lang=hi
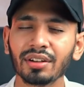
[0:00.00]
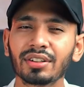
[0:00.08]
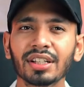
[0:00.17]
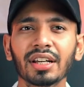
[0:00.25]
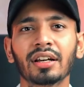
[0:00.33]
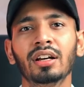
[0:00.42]

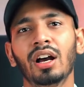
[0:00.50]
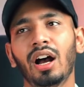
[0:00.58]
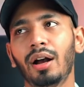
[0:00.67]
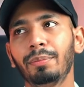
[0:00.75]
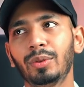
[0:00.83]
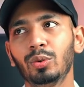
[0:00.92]
ठीक है
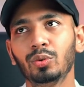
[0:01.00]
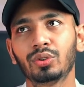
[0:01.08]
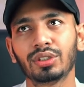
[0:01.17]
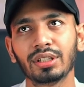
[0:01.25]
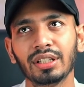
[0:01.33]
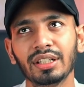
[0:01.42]
अब
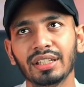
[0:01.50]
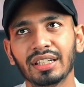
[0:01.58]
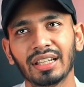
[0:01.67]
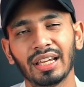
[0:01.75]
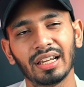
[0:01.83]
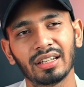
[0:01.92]
दूसरी
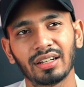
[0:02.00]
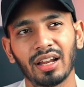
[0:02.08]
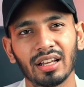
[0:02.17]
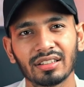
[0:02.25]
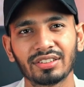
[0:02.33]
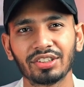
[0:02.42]
एक
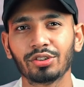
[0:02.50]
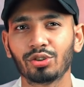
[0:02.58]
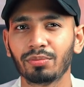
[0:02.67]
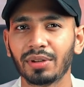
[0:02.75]
लास्ट चीज़ जो